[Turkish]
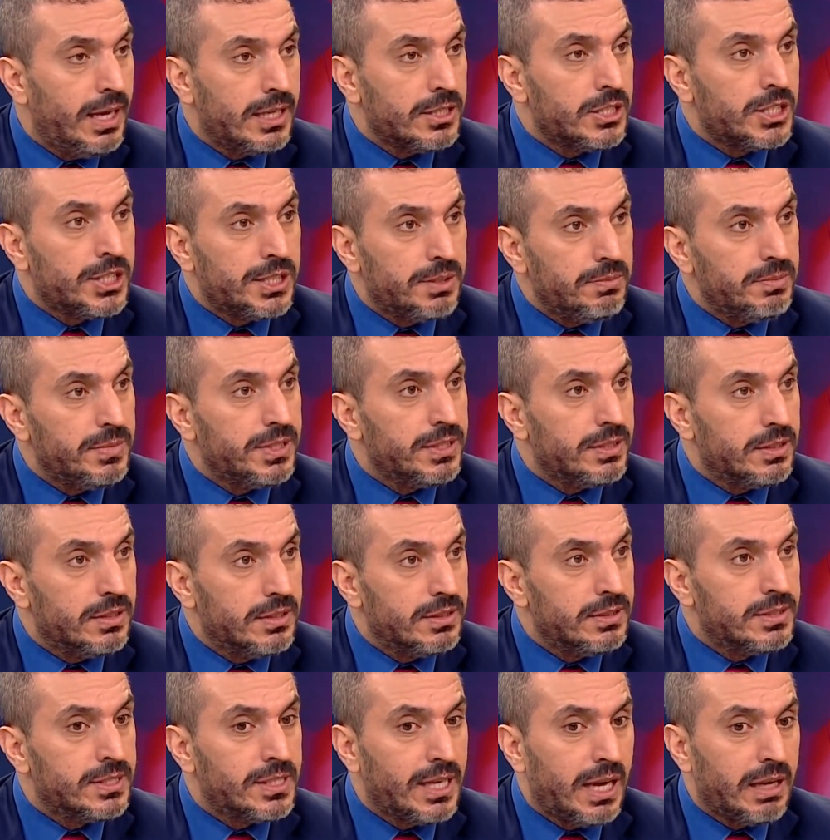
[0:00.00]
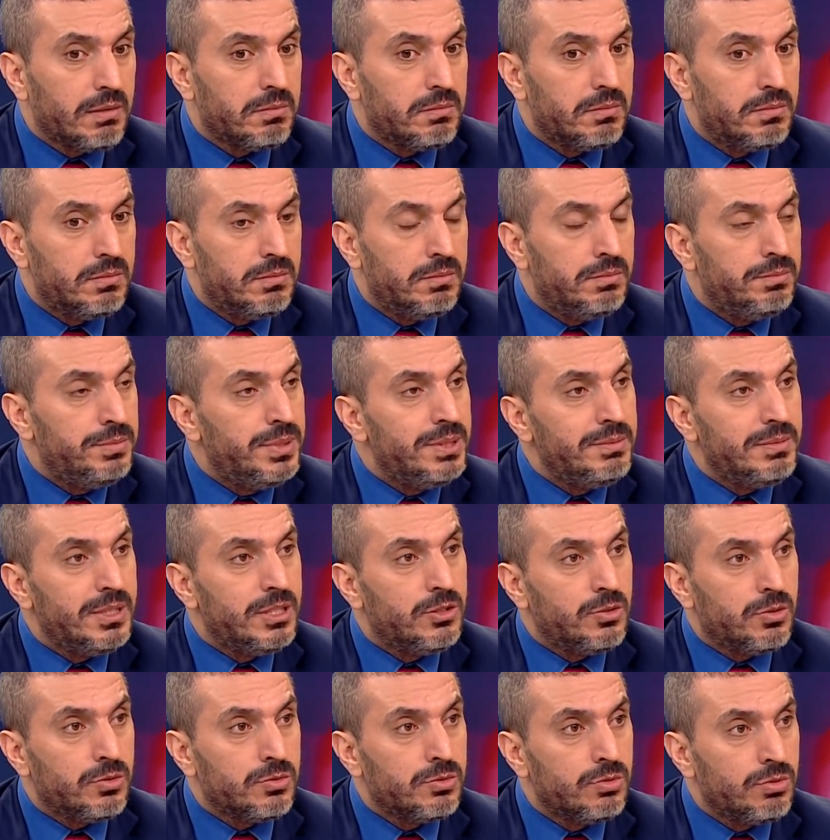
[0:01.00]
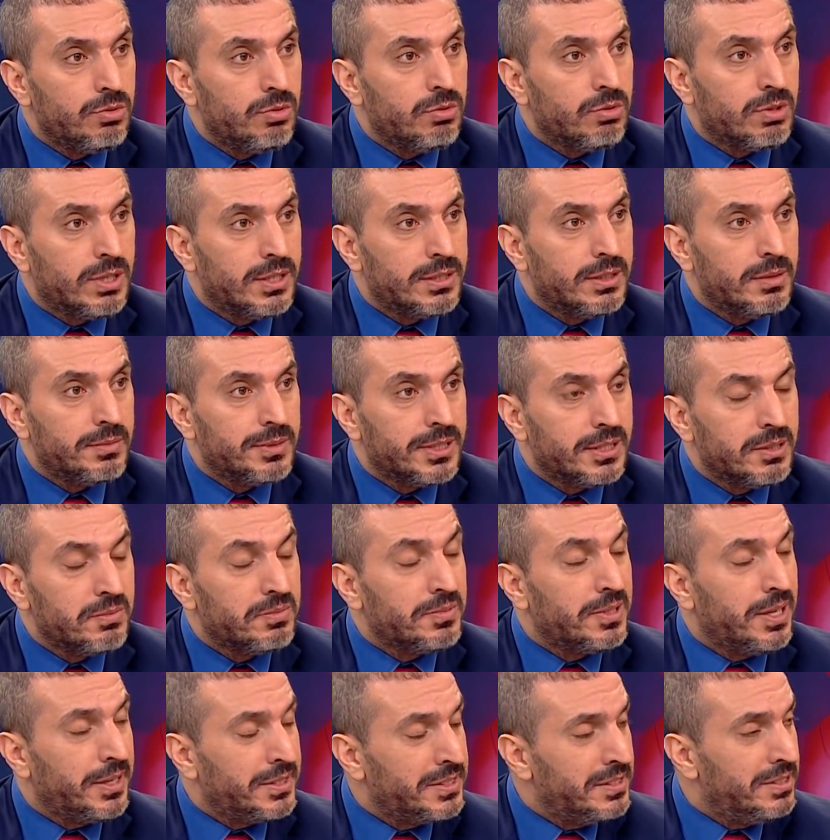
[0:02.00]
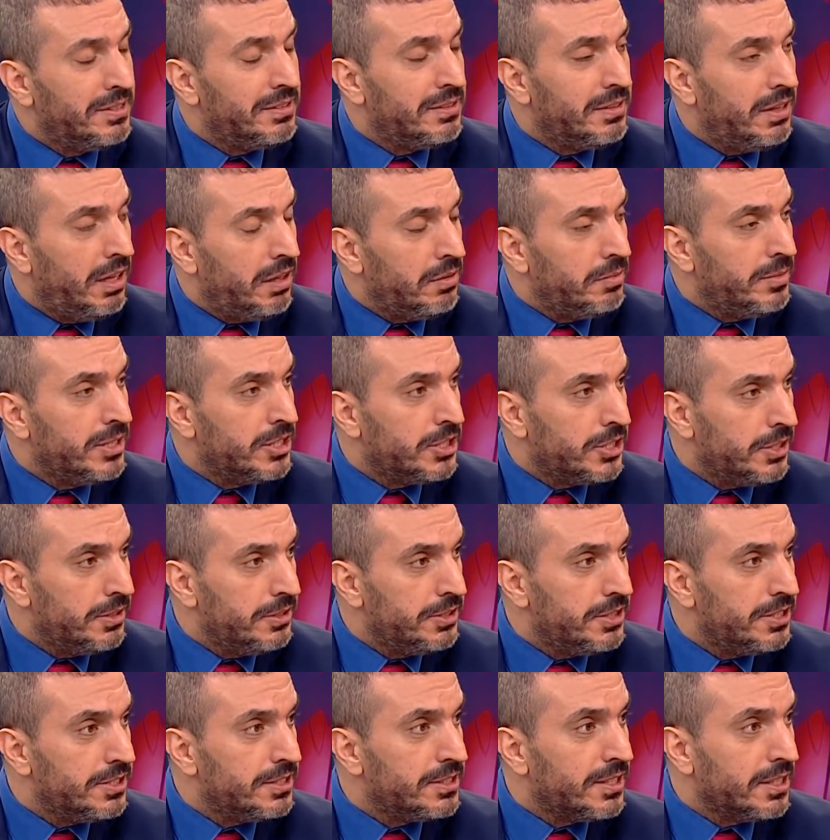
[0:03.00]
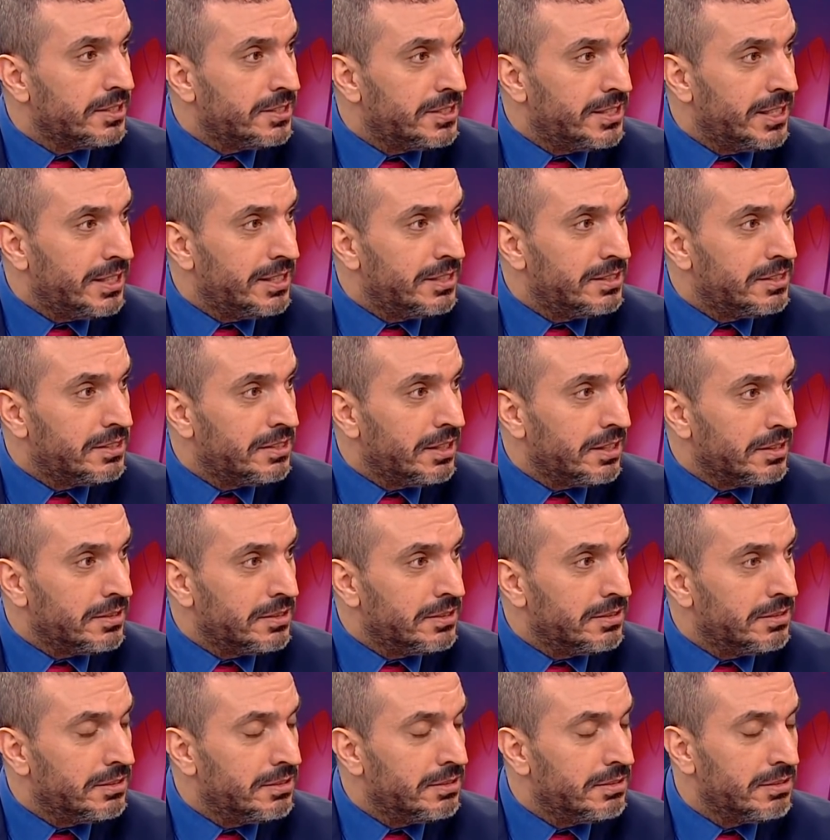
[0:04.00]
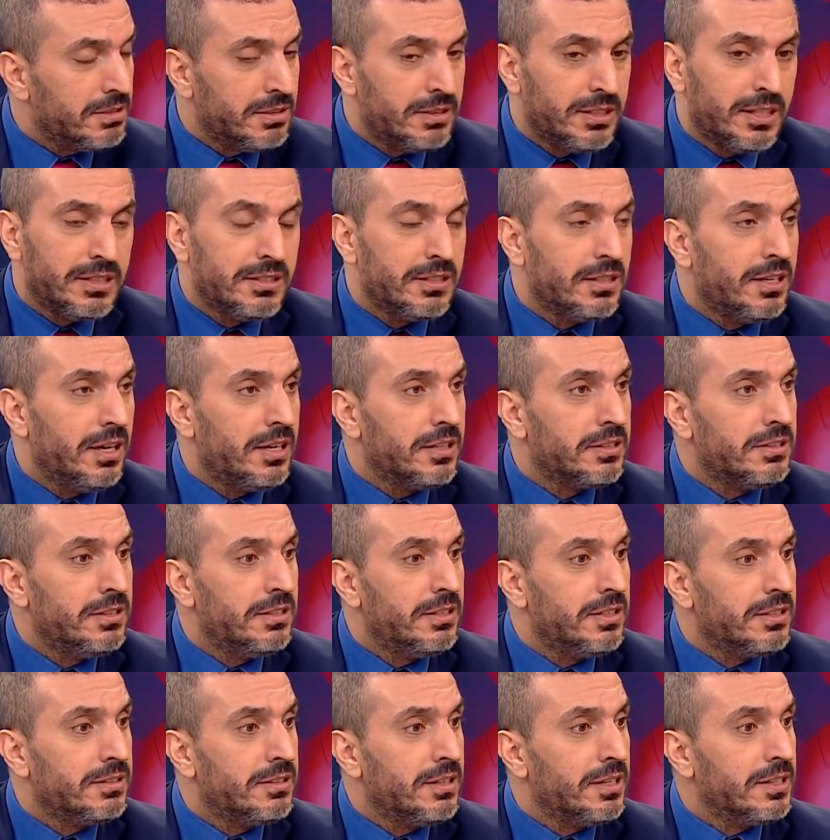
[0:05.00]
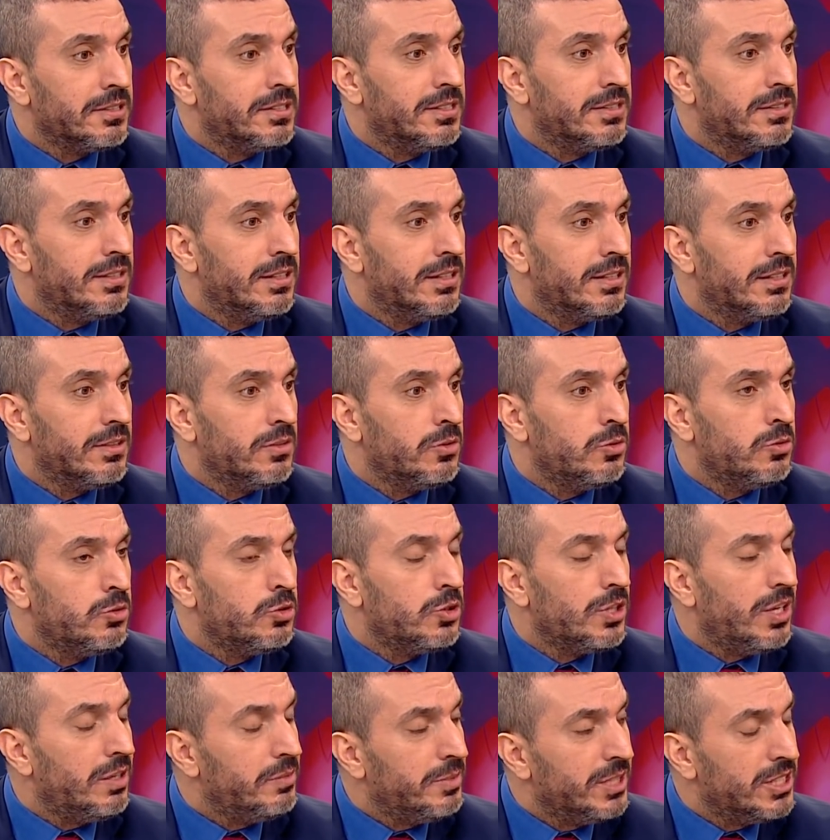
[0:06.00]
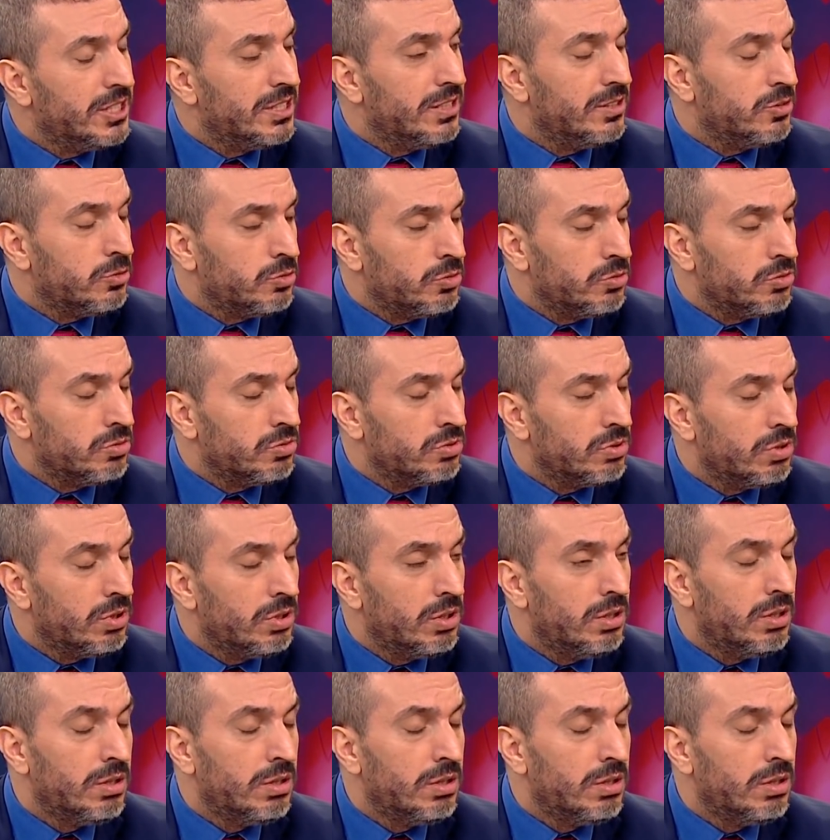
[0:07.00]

Ya şimdi sen 1 milyon euroluk adama gidip taksit almaya çalışırsan 8 taksit. Kredi kartıyla taksitle oyuncu almaya çalışıyoruz.